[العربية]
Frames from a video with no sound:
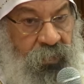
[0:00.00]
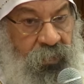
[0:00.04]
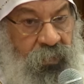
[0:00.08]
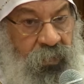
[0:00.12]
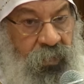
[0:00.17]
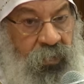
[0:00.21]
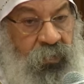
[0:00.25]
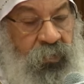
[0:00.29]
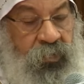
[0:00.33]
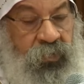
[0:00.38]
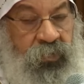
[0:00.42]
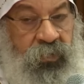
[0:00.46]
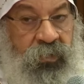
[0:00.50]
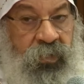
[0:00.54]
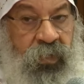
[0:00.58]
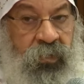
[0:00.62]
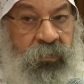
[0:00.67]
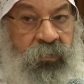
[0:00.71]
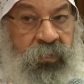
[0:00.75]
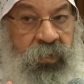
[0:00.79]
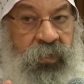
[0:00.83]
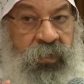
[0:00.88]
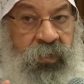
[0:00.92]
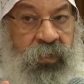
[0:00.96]
هو
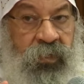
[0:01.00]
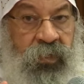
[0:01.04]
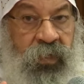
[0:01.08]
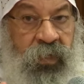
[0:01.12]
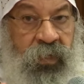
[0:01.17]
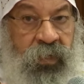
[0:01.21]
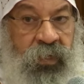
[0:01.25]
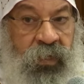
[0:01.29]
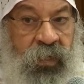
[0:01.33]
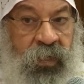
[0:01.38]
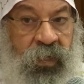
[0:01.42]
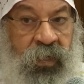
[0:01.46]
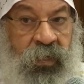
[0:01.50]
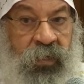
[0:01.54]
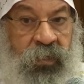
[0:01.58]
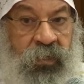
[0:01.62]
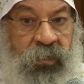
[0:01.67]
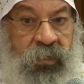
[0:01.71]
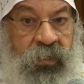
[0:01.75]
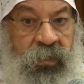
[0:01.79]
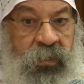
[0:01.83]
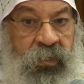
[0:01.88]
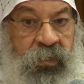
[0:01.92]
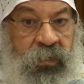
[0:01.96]
الشيطان بيدينا إيحاء
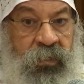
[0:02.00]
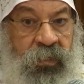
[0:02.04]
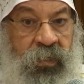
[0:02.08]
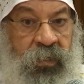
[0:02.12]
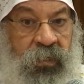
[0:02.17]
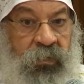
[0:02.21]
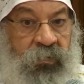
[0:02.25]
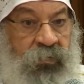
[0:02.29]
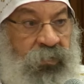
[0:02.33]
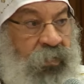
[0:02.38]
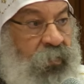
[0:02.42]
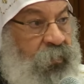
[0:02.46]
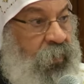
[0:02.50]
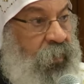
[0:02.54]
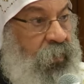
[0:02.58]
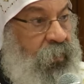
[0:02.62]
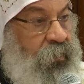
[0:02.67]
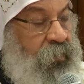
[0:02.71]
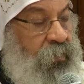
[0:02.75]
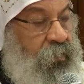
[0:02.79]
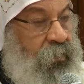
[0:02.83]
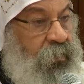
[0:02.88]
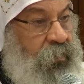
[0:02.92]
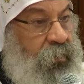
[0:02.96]
كده إن أنت لو
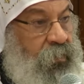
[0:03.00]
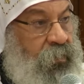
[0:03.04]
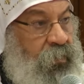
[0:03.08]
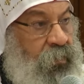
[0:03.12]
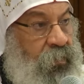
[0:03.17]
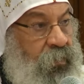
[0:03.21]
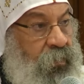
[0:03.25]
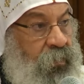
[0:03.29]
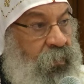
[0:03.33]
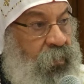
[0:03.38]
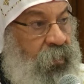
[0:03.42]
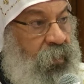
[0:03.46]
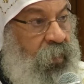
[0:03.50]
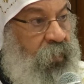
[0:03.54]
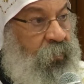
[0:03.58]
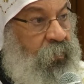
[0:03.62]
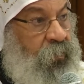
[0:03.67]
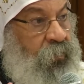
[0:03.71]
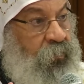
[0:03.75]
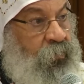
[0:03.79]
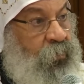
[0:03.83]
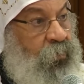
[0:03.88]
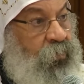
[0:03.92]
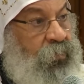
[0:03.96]
سمحت
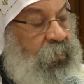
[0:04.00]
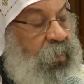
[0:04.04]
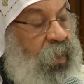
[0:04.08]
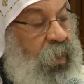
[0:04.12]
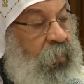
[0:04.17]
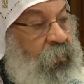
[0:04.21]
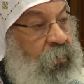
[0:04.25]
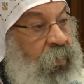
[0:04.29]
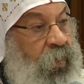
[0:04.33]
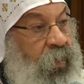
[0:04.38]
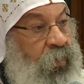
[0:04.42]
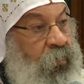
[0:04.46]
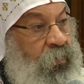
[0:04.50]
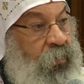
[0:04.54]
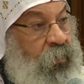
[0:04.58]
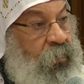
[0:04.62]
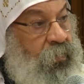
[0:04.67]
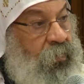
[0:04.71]
يبقى موضوع صعب أوي